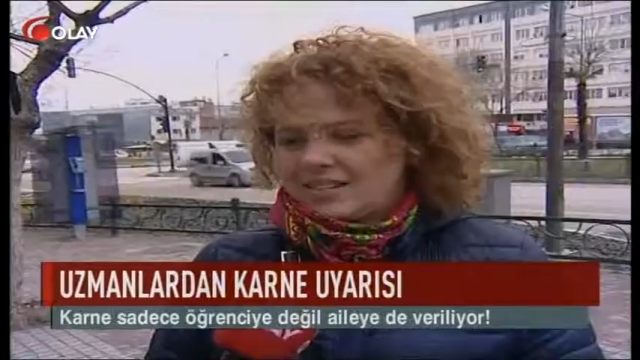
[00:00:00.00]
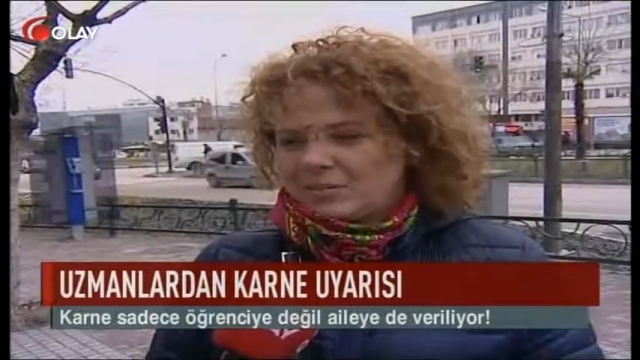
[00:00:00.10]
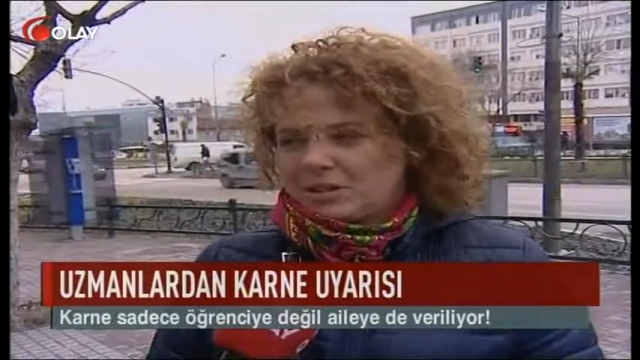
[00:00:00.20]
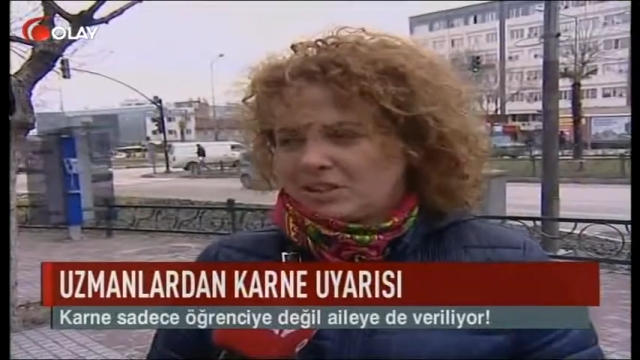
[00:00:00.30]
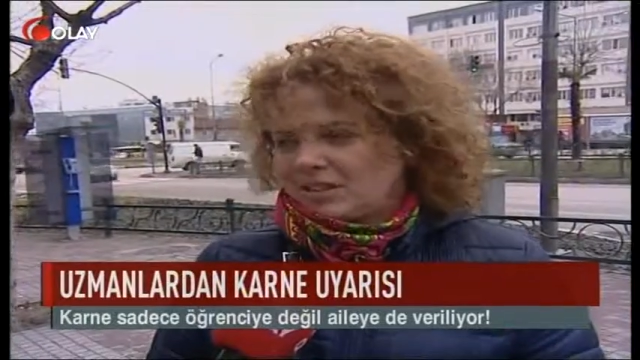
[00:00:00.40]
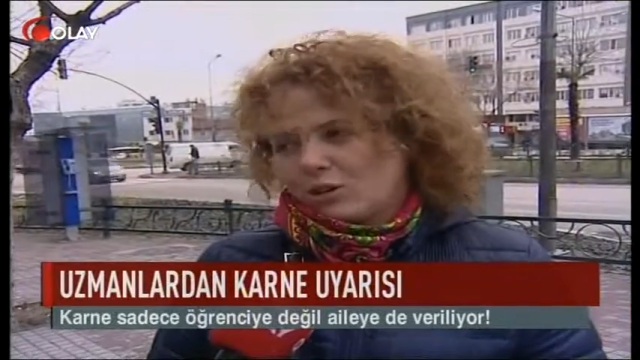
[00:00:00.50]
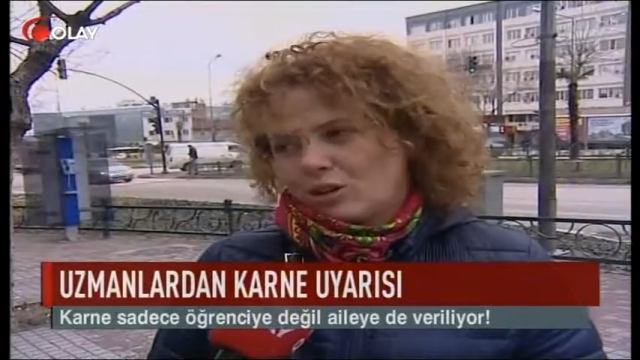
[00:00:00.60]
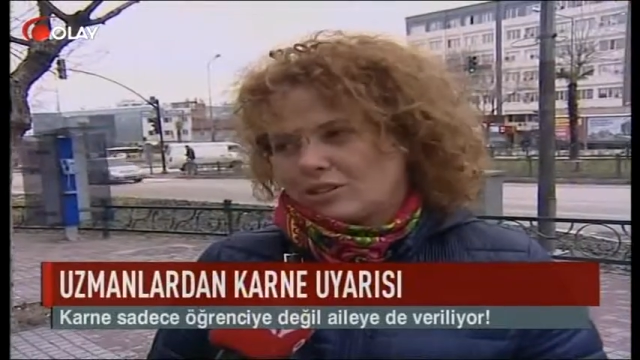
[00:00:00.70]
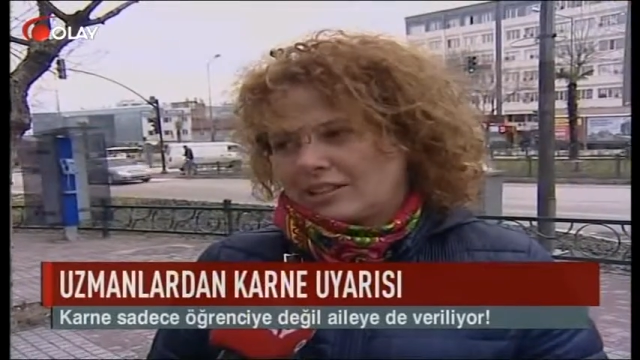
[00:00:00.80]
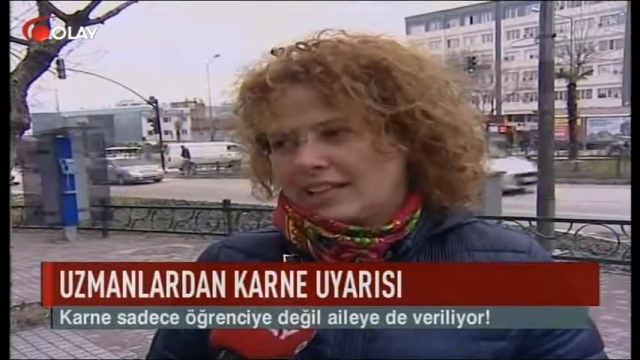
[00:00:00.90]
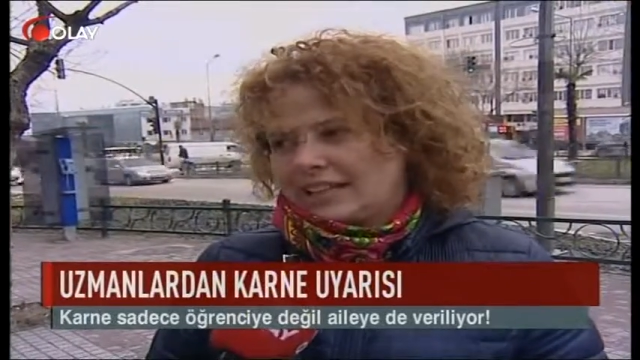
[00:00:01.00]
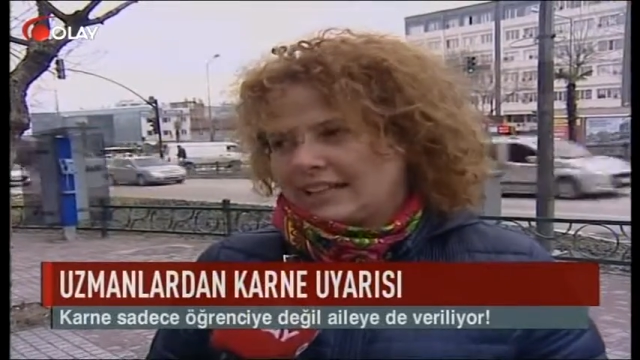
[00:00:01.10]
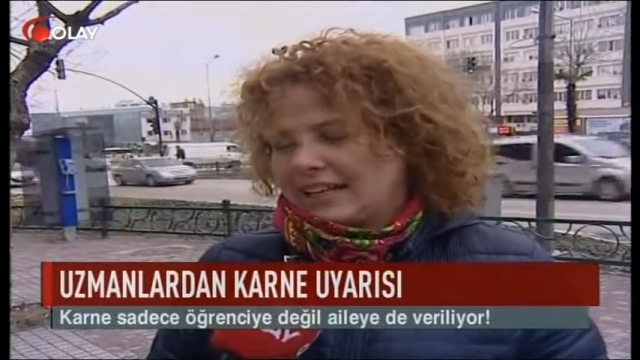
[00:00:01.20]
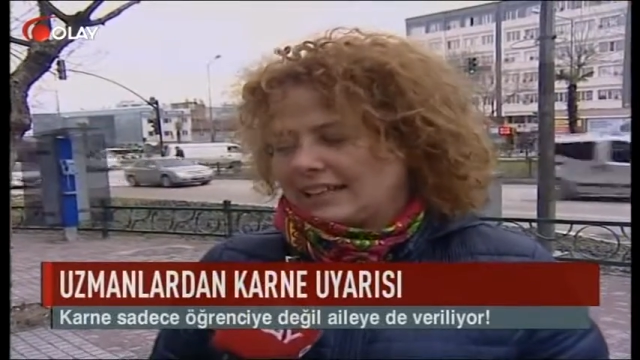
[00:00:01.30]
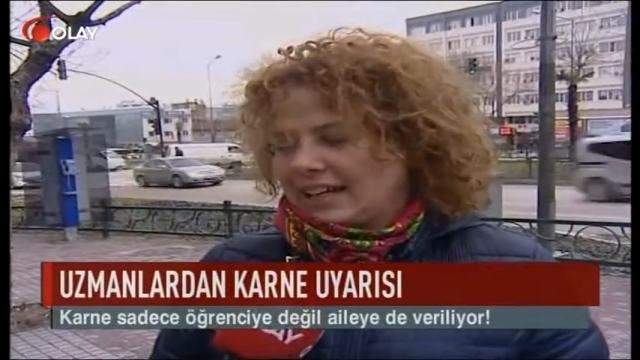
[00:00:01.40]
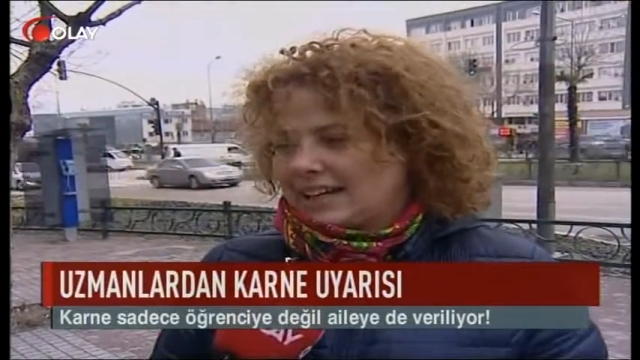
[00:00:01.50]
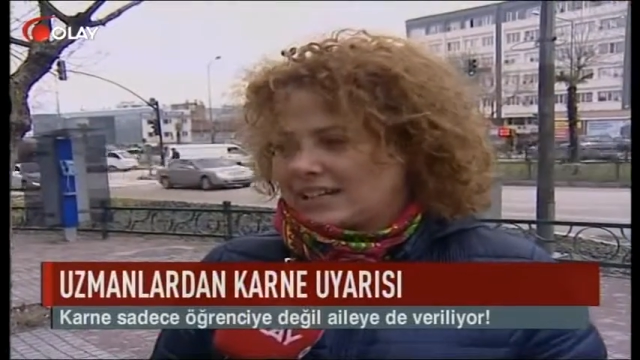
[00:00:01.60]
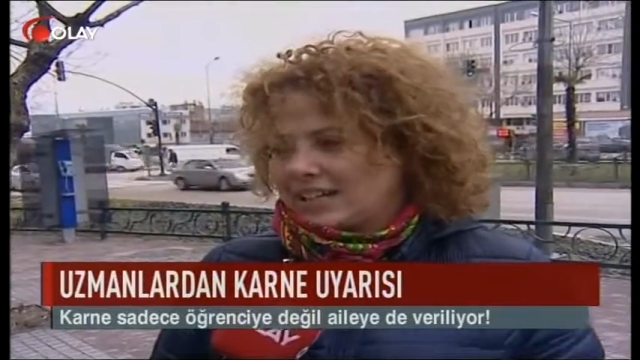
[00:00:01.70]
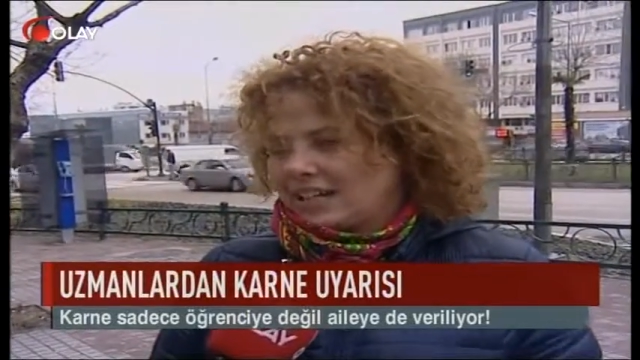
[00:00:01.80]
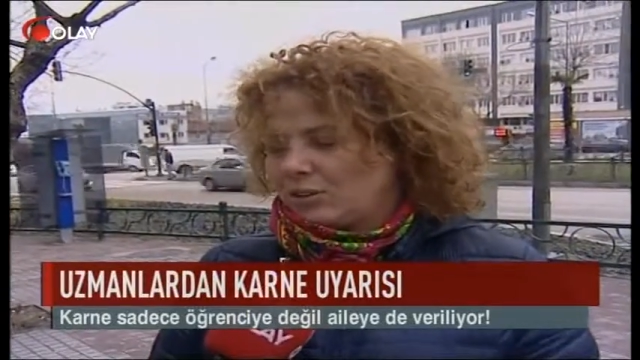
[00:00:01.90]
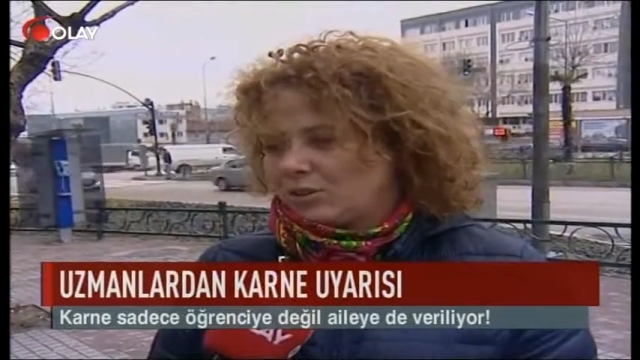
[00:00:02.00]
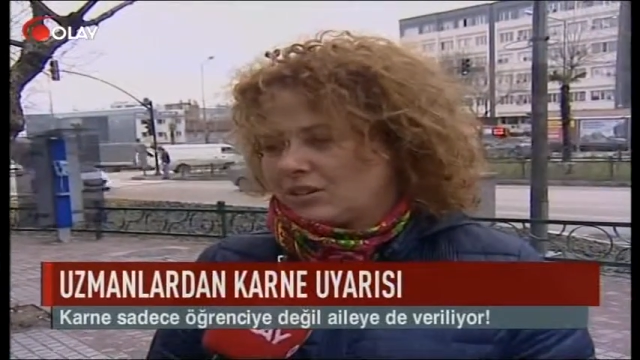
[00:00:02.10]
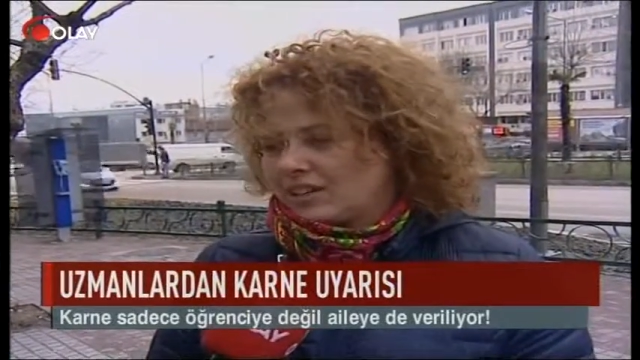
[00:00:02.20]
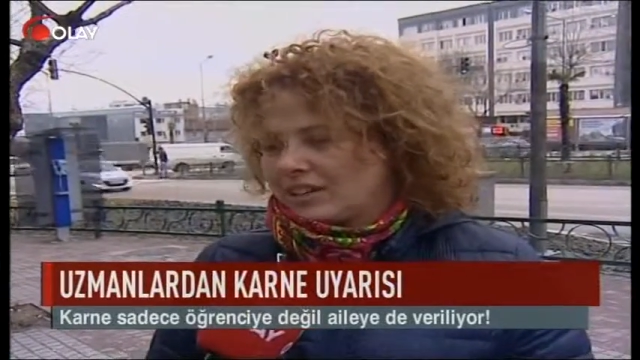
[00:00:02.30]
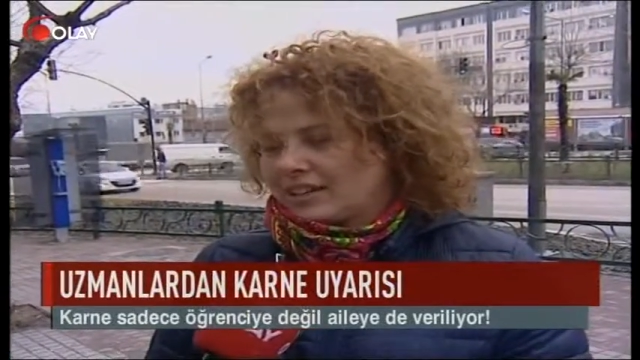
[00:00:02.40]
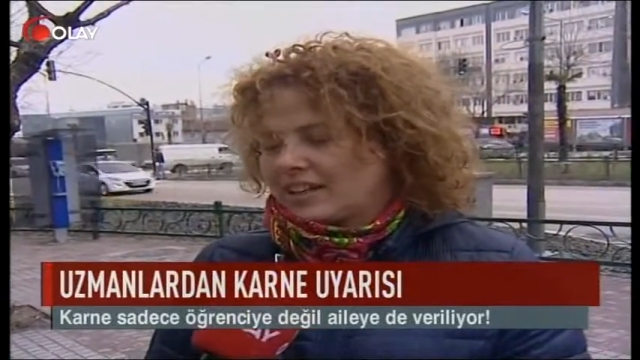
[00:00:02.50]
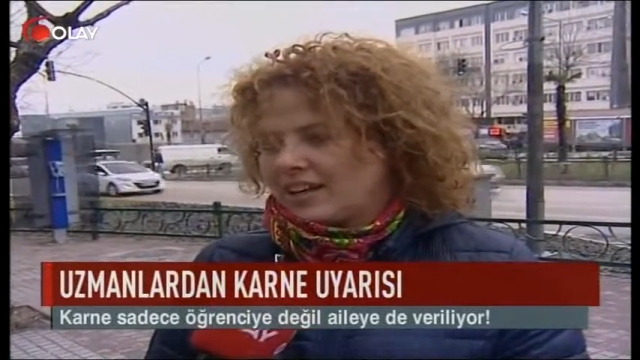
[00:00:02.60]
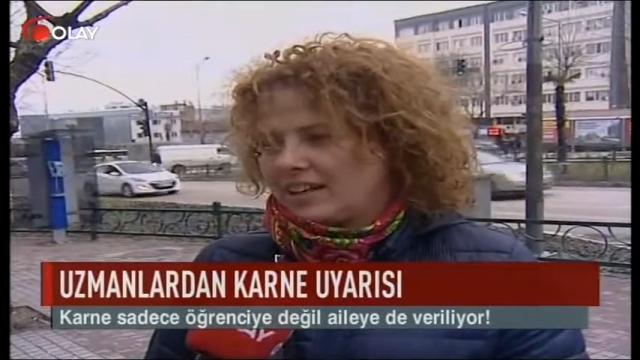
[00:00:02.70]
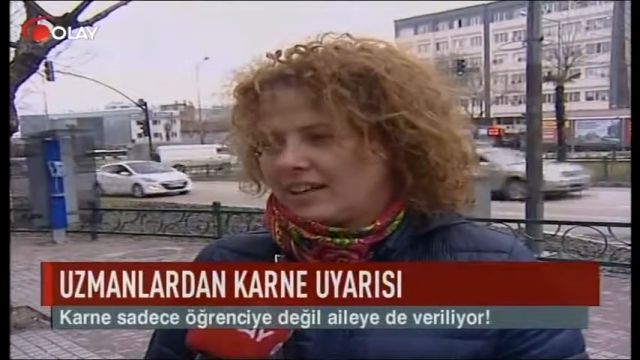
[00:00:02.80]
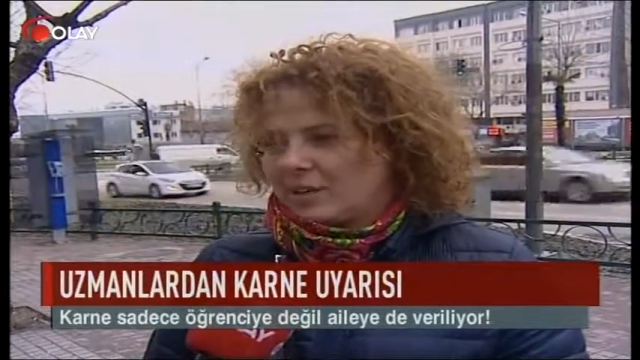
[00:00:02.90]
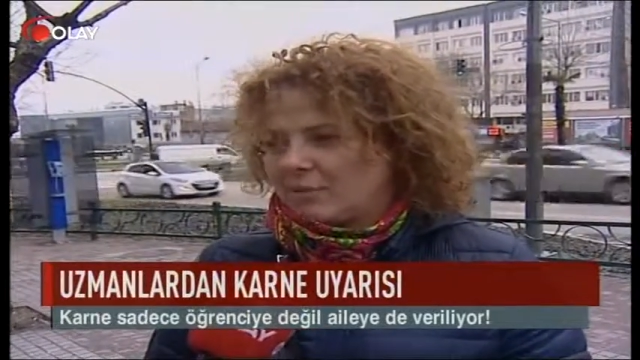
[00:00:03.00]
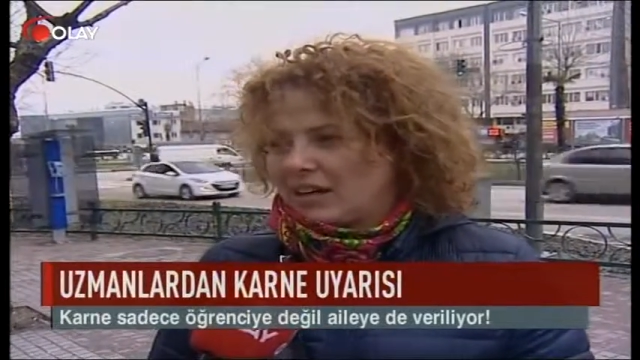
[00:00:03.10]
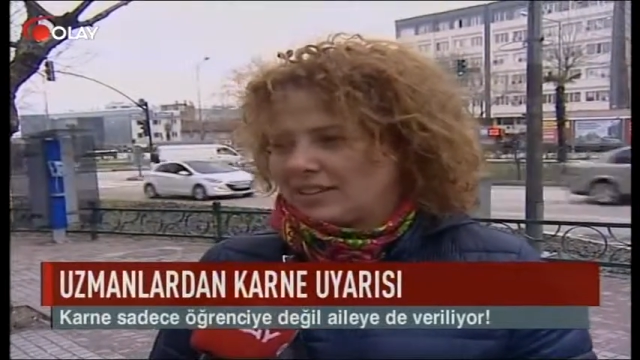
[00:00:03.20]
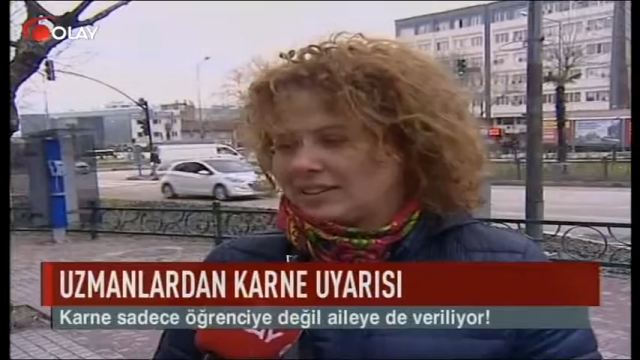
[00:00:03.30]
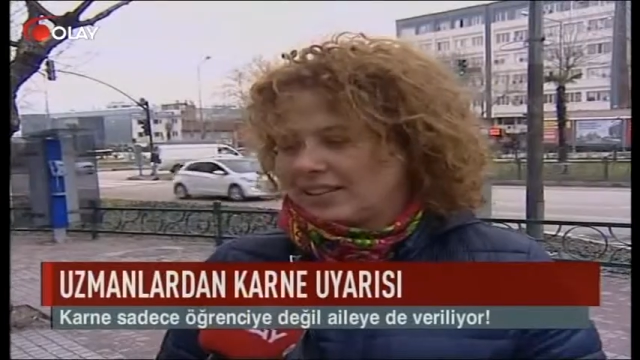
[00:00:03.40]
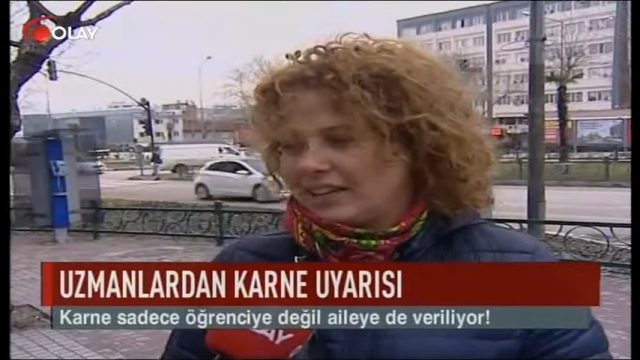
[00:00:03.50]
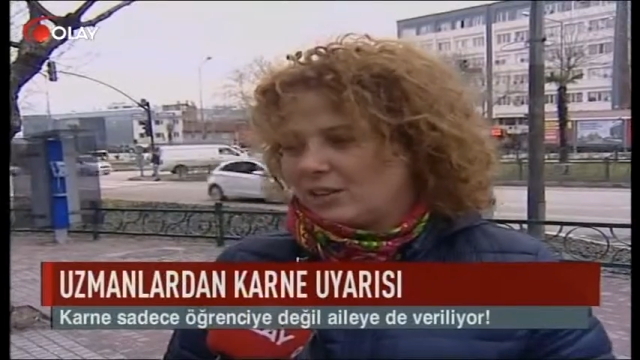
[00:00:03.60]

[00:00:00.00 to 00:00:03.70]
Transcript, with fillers: Tabii ki doğru değil. Yani her şey e, karneye bağlı değil.